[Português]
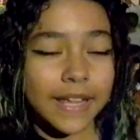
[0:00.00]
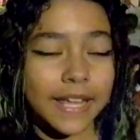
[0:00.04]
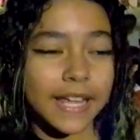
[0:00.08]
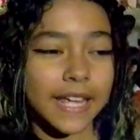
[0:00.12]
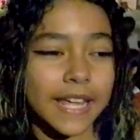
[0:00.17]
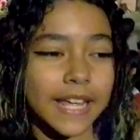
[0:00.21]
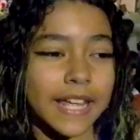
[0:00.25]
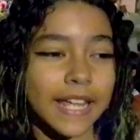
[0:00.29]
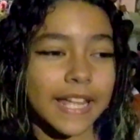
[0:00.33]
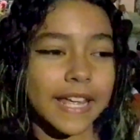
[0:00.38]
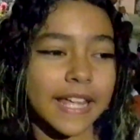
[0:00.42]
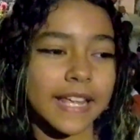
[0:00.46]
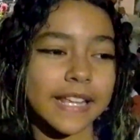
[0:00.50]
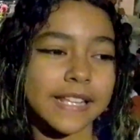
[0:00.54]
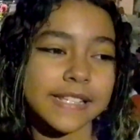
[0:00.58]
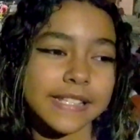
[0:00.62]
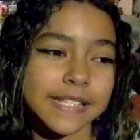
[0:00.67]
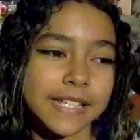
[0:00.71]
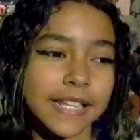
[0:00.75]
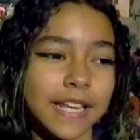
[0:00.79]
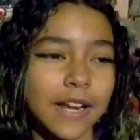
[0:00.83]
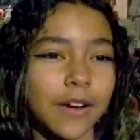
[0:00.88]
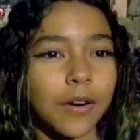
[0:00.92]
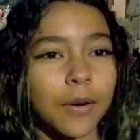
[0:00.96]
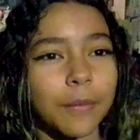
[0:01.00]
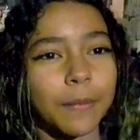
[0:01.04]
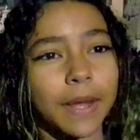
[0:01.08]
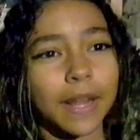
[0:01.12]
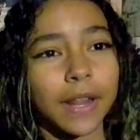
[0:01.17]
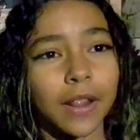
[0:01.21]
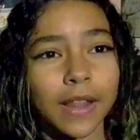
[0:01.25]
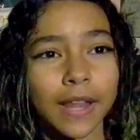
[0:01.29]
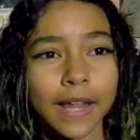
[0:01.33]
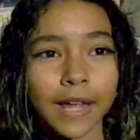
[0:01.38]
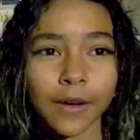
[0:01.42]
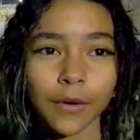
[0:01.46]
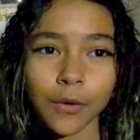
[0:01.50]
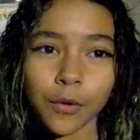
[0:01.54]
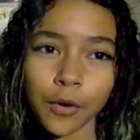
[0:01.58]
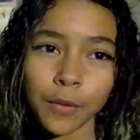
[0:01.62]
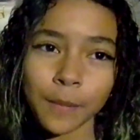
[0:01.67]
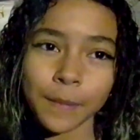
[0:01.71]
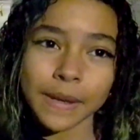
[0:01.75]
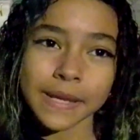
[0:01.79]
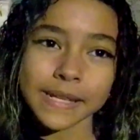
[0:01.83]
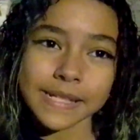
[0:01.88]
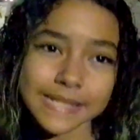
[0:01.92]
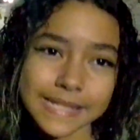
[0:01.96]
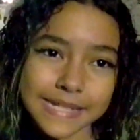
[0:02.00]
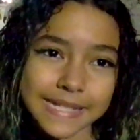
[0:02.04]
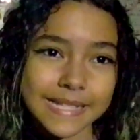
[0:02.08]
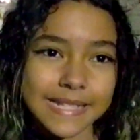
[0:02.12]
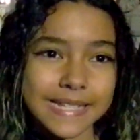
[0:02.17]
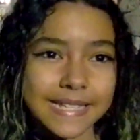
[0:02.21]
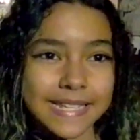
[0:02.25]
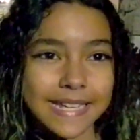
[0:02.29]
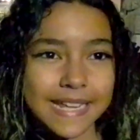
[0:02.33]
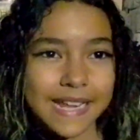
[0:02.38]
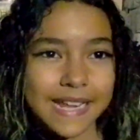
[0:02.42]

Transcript: que ensina a comer é legumes,